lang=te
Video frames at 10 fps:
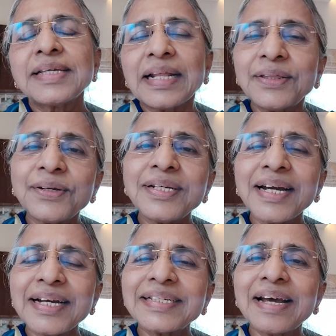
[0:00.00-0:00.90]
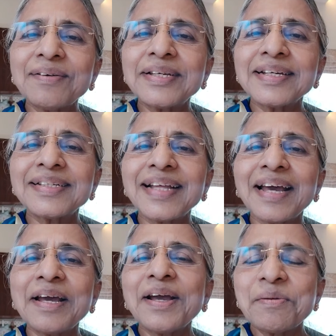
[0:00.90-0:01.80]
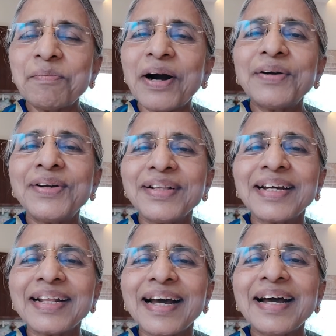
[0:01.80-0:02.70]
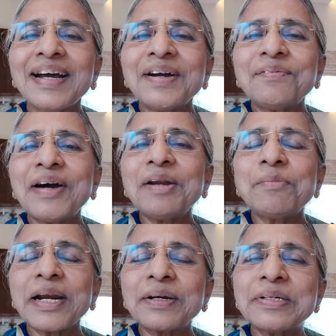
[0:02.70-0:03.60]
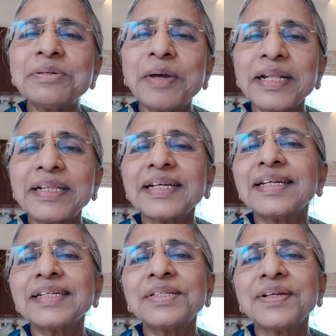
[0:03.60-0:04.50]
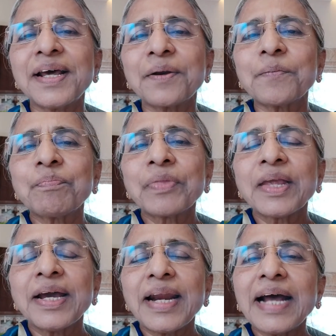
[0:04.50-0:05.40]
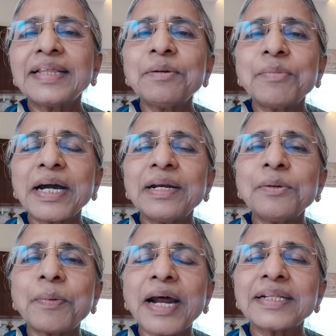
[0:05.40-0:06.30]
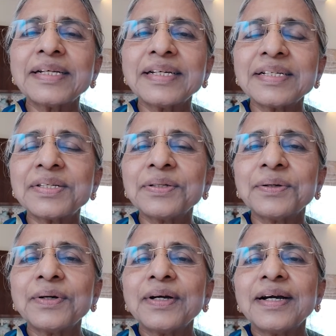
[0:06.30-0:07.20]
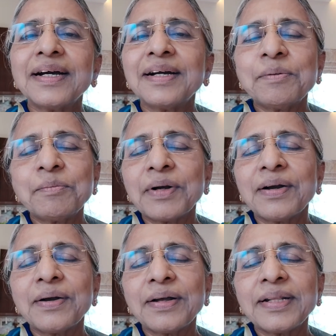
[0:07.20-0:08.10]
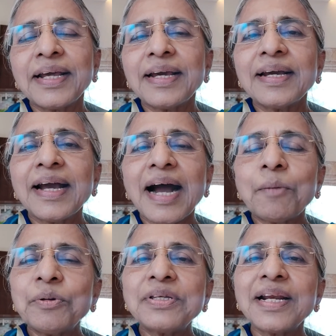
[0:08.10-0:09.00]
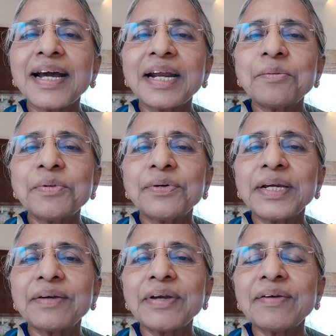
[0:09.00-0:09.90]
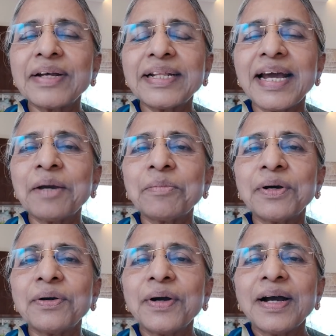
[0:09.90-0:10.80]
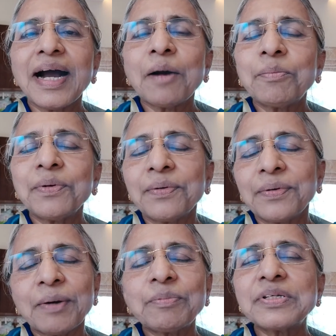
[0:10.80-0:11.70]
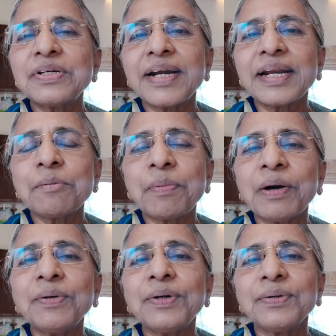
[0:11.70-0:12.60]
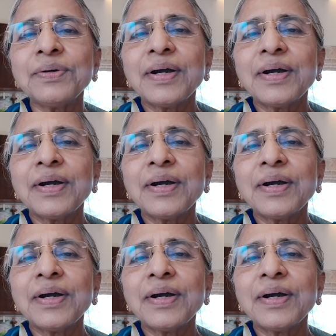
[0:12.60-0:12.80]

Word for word: సంతోషంగా సేవ చేస్తే బాగుంటుంది కదా వాళ్ళు మన కోసం ఎంత చేస్తున్నారు రాత్రి బగళ్ళు ప్రార్థన చేస్తూ ఇది అపోసుల కార్యము ఇరవయో అధ్యాయంలో అప్ అపోసులుడైన పౌలు